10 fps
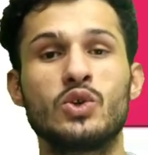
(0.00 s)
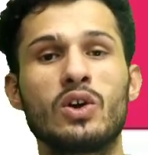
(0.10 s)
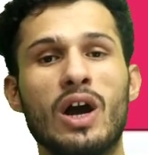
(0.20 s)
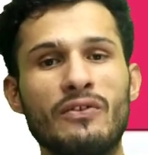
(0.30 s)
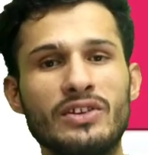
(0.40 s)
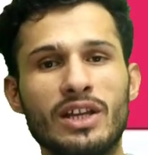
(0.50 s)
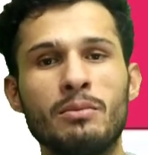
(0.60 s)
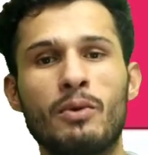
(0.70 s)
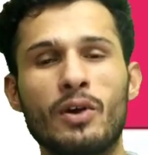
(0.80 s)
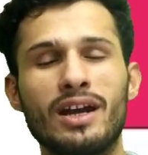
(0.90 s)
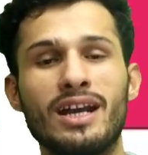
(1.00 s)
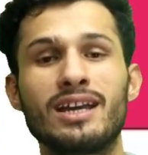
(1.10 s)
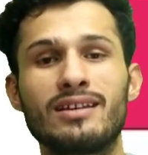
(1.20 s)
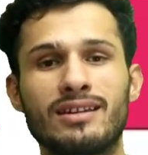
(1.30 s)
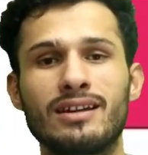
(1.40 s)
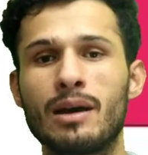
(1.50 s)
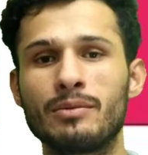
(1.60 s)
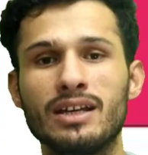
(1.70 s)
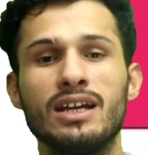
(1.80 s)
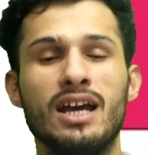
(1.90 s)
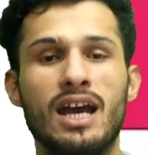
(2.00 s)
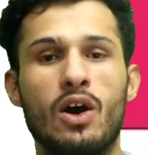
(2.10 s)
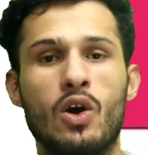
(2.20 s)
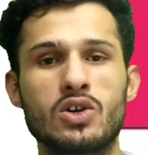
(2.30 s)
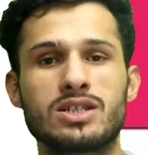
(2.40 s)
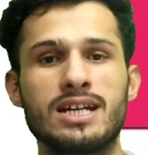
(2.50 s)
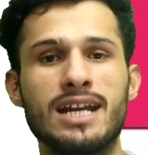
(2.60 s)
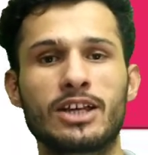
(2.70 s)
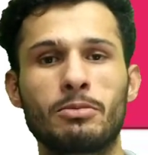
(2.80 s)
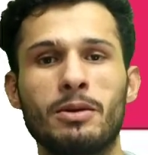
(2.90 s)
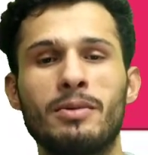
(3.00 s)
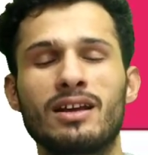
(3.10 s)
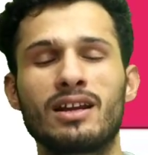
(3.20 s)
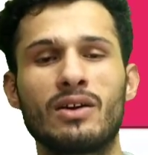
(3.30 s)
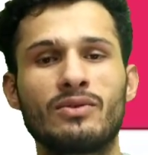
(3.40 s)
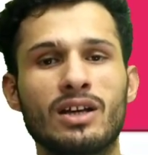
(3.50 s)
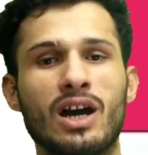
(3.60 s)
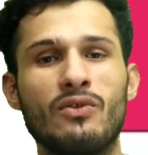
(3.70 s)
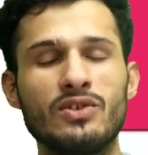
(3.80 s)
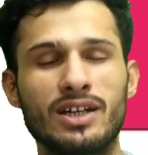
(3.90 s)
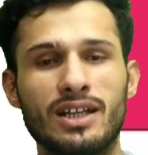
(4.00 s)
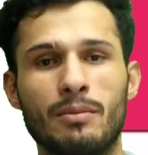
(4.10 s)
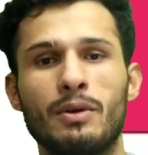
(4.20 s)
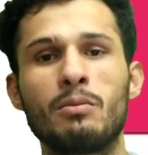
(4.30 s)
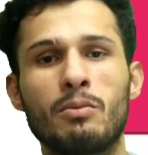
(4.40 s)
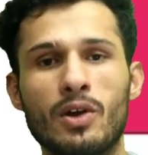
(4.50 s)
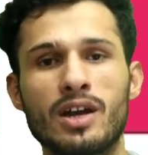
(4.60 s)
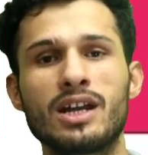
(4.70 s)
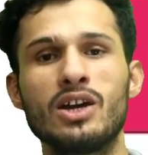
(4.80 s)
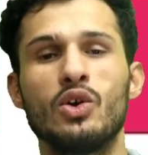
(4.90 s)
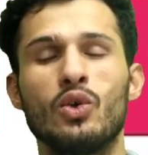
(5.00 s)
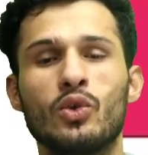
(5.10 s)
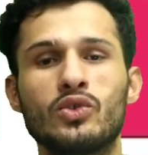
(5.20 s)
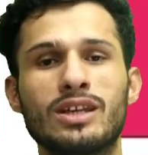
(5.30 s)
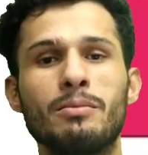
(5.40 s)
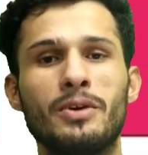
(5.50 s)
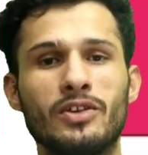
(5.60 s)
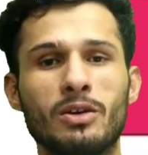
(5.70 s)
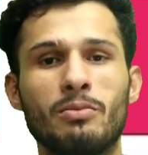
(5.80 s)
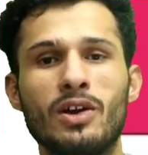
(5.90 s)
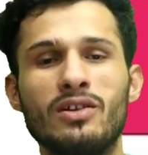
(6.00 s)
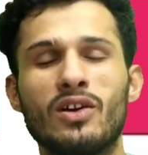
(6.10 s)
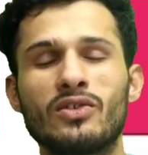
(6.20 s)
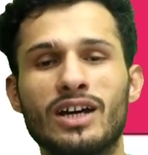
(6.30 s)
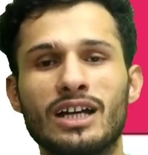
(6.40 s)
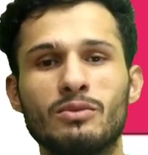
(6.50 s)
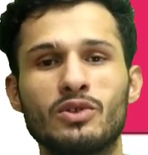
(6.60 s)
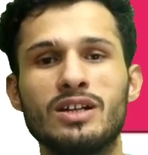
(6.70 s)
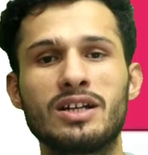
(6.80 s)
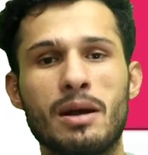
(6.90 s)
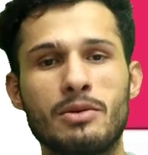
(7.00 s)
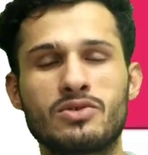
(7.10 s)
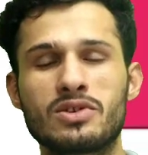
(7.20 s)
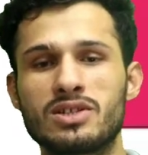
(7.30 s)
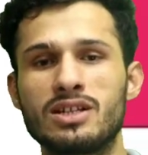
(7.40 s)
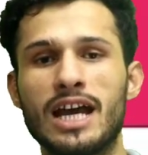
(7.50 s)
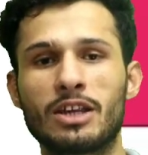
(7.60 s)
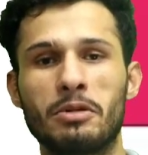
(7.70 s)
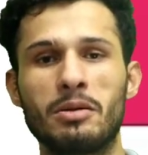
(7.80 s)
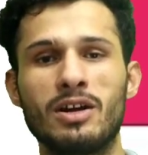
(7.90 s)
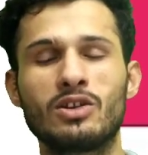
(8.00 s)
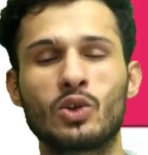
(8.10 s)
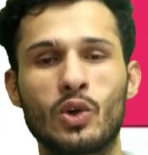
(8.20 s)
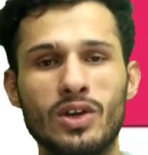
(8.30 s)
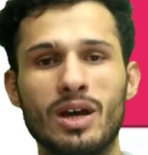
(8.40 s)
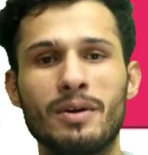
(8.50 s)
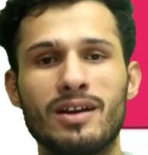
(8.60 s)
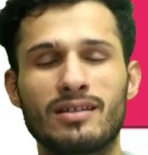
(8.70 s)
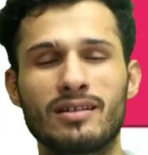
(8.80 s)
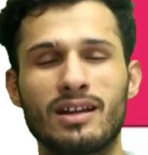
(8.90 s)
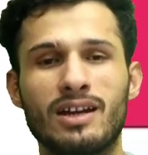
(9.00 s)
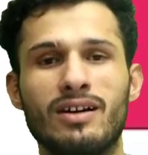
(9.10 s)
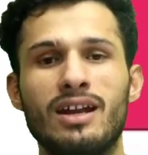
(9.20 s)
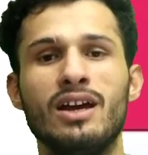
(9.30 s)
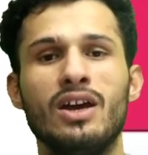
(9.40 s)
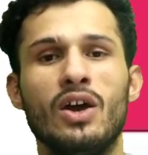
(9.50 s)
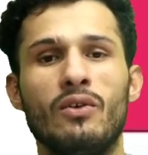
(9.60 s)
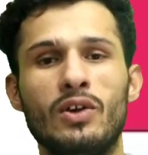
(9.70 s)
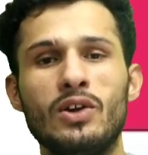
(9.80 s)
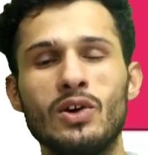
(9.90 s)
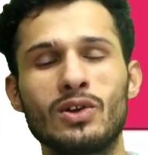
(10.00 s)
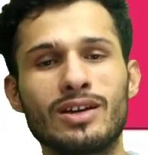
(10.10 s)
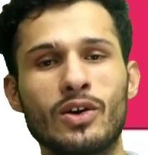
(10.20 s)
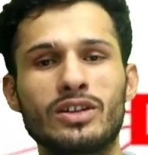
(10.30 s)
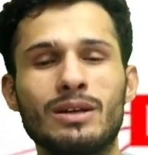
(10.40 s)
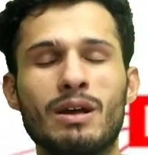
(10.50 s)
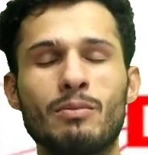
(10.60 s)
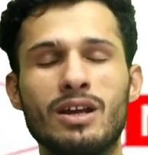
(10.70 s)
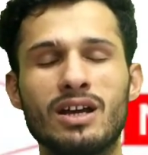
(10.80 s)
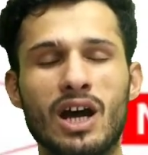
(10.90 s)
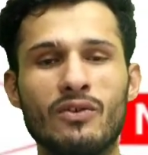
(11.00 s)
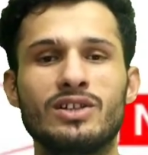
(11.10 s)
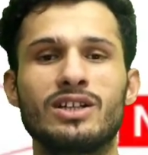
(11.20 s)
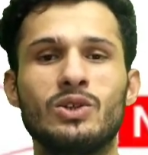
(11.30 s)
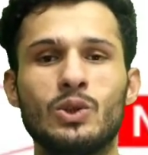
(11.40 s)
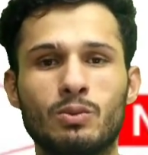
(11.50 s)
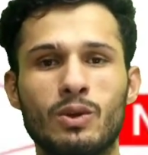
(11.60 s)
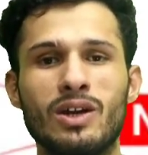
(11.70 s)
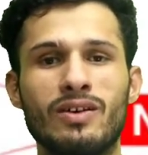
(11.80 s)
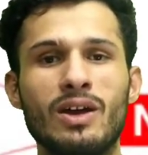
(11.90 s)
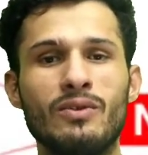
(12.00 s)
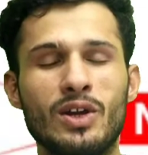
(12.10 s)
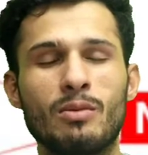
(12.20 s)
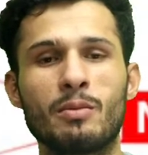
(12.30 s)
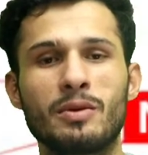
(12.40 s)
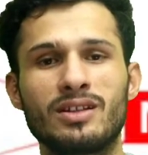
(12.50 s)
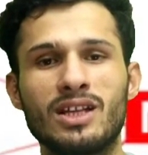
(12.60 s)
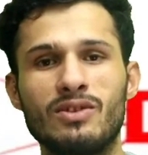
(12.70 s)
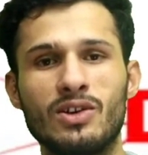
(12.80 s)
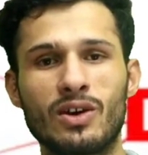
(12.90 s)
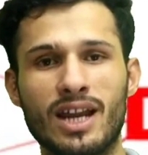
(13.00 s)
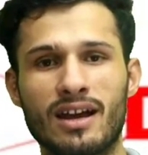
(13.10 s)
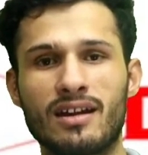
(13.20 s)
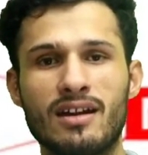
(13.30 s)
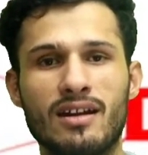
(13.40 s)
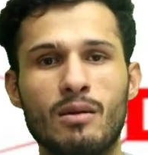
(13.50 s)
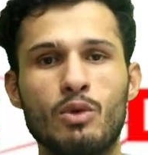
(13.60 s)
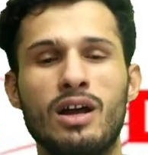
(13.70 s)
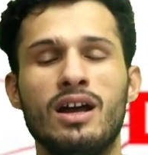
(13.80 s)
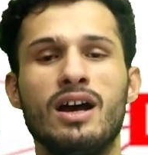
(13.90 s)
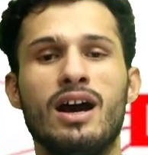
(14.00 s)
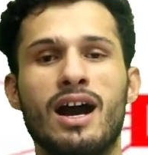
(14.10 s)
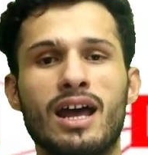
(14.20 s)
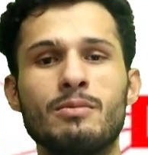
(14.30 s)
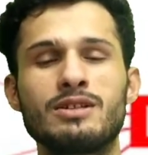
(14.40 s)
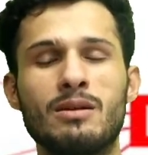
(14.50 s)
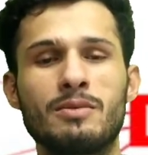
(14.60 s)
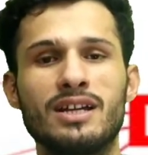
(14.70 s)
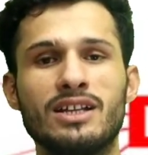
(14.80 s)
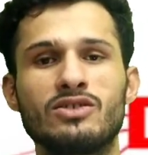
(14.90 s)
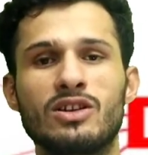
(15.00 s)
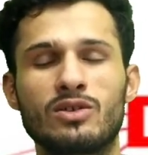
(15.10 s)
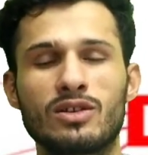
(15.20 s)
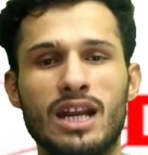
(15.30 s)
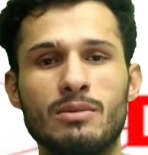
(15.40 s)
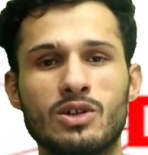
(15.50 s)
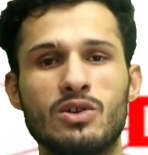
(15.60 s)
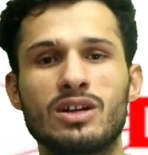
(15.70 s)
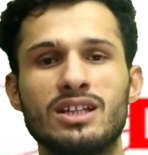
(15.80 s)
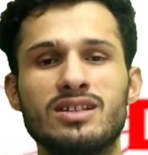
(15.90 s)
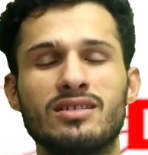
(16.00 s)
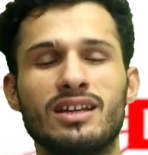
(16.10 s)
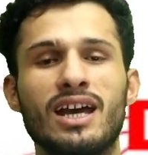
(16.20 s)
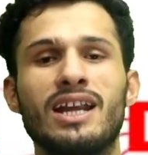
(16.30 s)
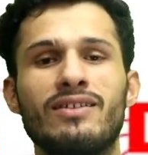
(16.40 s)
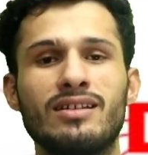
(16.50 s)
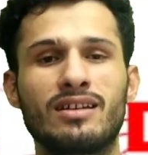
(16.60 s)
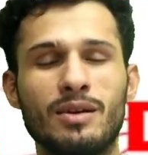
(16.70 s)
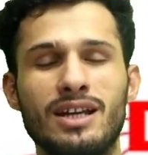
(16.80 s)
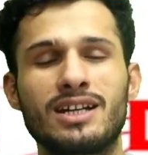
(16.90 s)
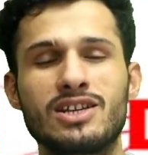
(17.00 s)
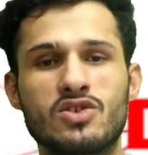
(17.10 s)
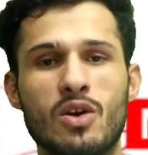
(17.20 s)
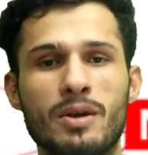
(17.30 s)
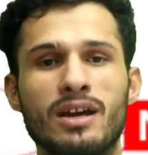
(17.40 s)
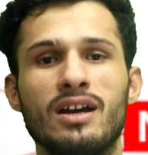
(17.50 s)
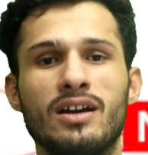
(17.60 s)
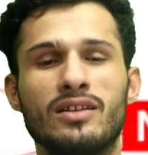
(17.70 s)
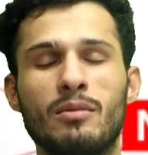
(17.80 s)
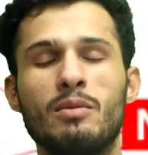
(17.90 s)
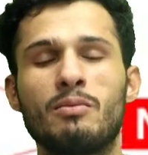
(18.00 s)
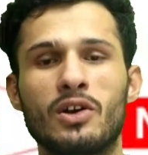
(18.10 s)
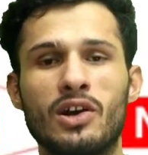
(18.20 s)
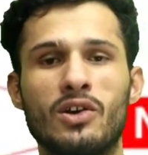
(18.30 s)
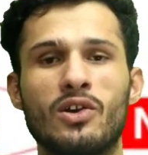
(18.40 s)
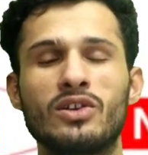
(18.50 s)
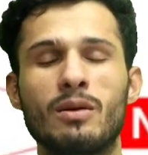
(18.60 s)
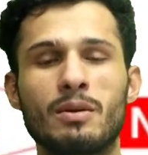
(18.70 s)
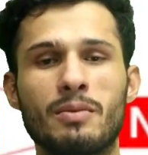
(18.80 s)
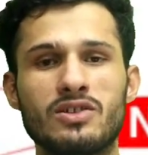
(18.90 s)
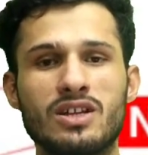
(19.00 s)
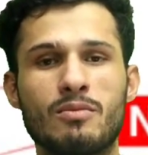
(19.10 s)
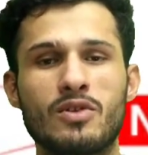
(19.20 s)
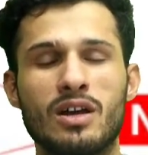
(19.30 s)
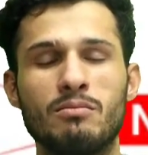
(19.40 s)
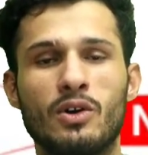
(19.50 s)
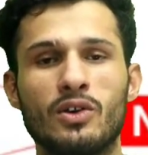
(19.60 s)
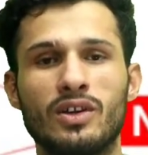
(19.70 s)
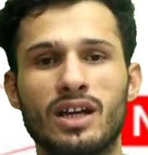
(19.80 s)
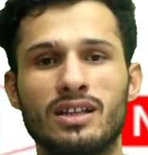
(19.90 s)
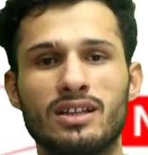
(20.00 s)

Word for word: जो काफी ज्यादा इंपॉर्टेंट है किस नाम से और स्टेट एक्सपेरिमेंट के नाम से काफी ज्यादा यहाँ पर इंपॉर्टेंट है उसके बेसिक पॉइंट और साथ में उसकी डेमोस्ट्रेशन एक्सपेरिमेंट दोनों ही यहाँ पर डिस्कस करने वाले हैं वीडियो और ये कॉन्सेप्ट आपके लिए काफी ज्यादा यूजफुल होने वाला है वीडियो आपको पसंद आए वीडियो तो को लाइक करना ना भूलें अगर आप चैनल पर नए तो चैनल सब्सक्राइब जरूर कर दे जिससे कि आने वाले सभी लेटेस्ट टॉपिक सभी इंपॉर्टेंट नोट्स आपके पास टाइम टू टाइम पहुंच सके